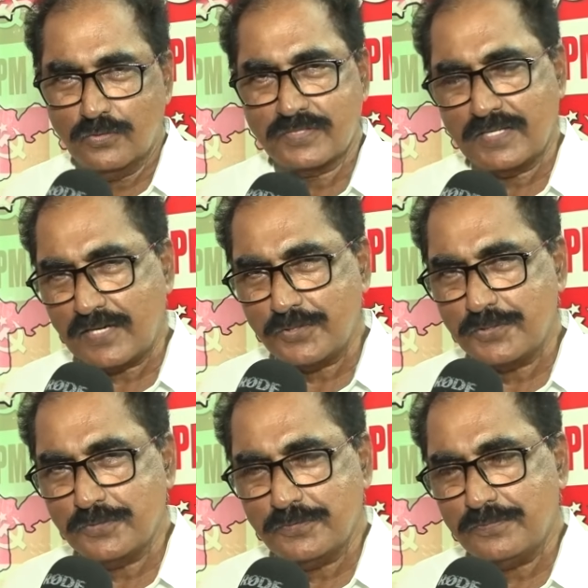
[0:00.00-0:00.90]
వస్తే
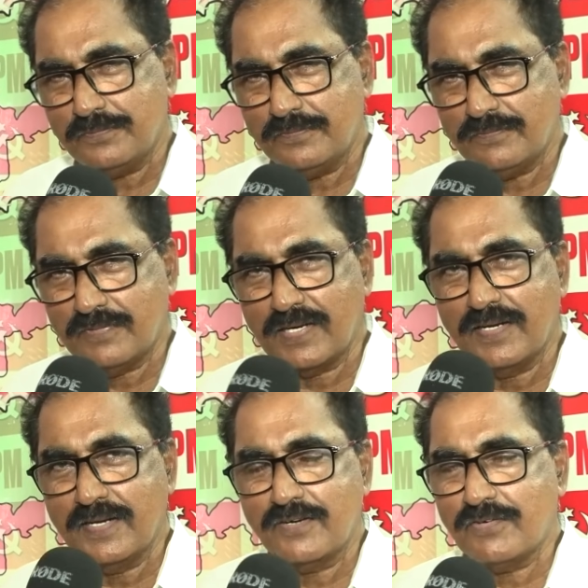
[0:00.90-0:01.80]
రావచ్చు వాళ్ళ
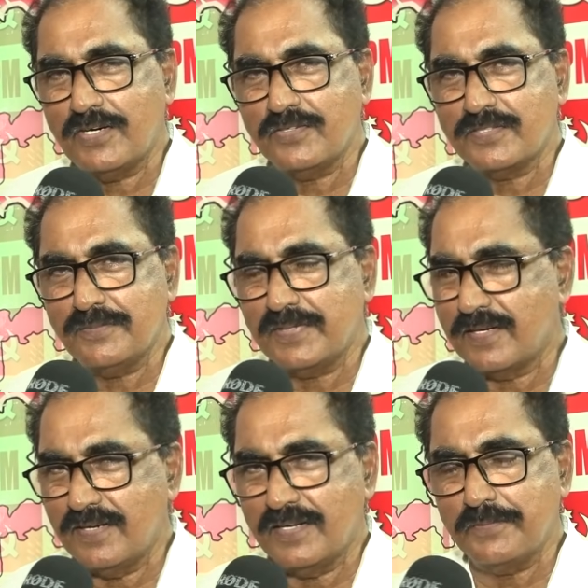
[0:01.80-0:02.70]
నిర్ణయానికి వాళ్ళు వస్తే మా
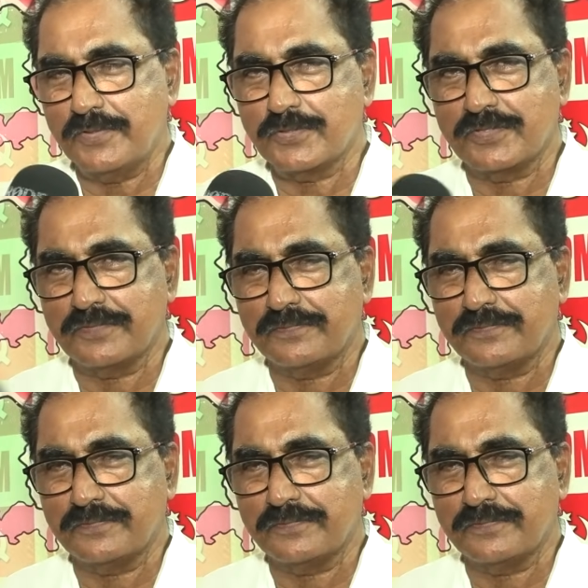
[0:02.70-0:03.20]
నిర్ణయానికి మేము వస్తాం